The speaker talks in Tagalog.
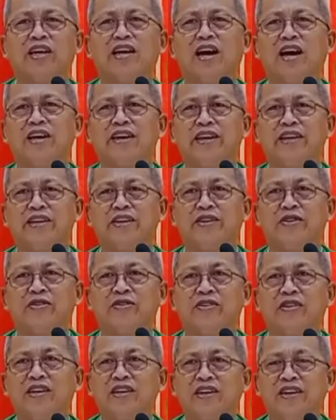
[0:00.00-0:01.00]
kiha ninyo.
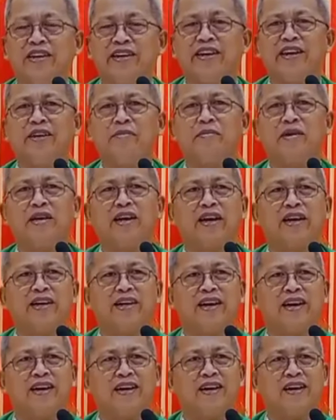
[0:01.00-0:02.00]
Diin man ang
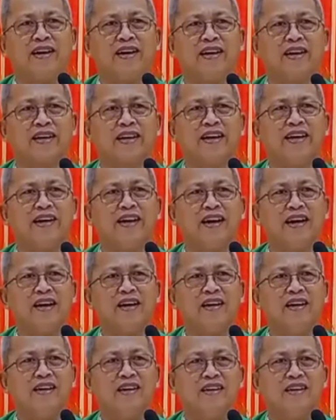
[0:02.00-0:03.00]
iyang kiha,
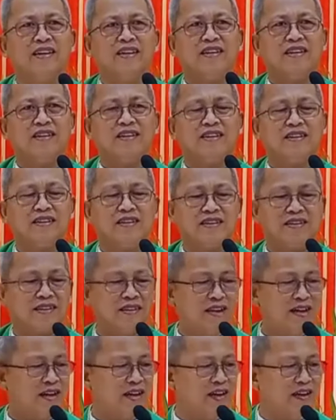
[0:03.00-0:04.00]

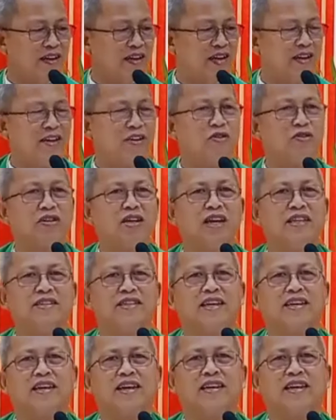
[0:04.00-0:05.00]
ay, nindot kay
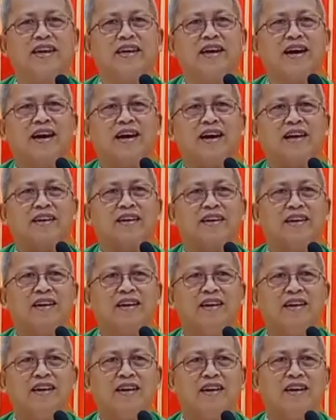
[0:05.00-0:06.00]
siya gikihaan
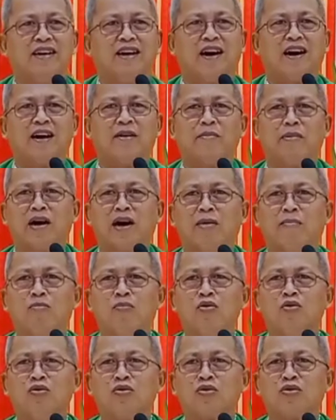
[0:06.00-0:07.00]
ang mga
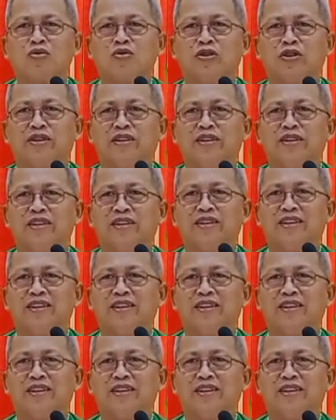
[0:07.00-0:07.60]
bungtod,